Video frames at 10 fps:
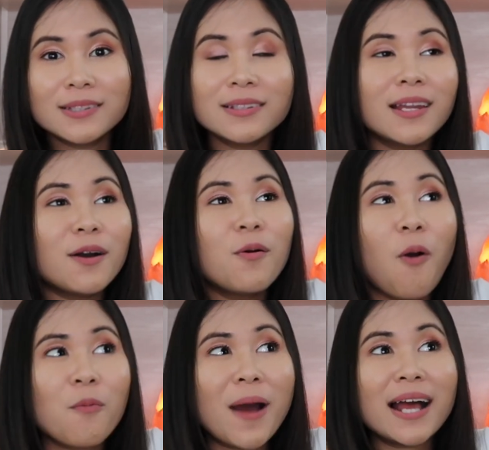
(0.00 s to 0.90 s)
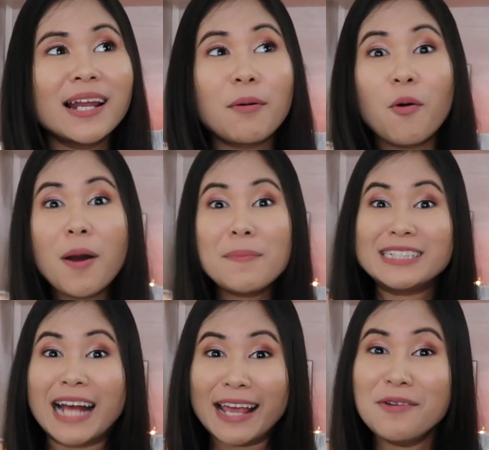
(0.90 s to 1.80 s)
ซึ่งเรางงมากเลย เพราะว่ามั
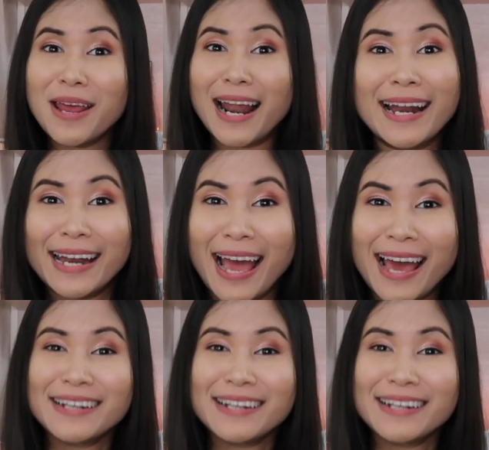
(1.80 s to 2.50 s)
นใช้เวลานา